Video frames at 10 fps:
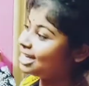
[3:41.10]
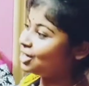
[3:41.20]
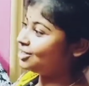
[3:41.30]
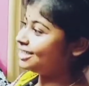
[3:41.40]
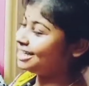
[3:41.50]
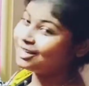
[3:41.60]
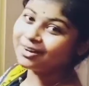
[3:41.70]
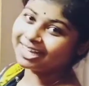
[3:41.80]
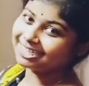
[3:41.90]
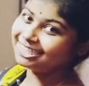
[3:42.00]
লাগানো আছে
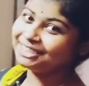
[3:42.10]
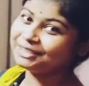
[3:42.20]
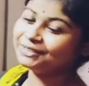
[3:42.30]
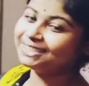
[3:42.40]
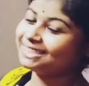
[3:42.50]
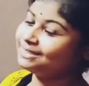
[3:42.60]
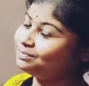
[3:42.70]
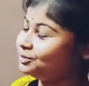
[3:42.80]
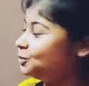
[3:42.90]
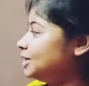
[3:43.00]
এখানেও আরেকটা ছিল যেটা
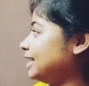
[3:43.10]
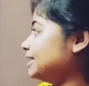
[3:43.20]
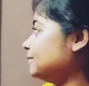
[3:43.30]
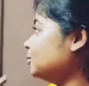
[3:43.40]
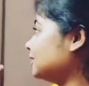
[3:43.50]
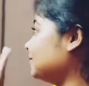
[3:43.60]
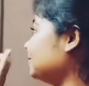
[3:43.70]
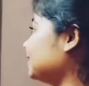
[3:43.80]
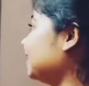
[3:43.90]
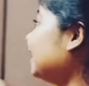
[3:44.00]
উঠে গেছে মুছতে মুছতে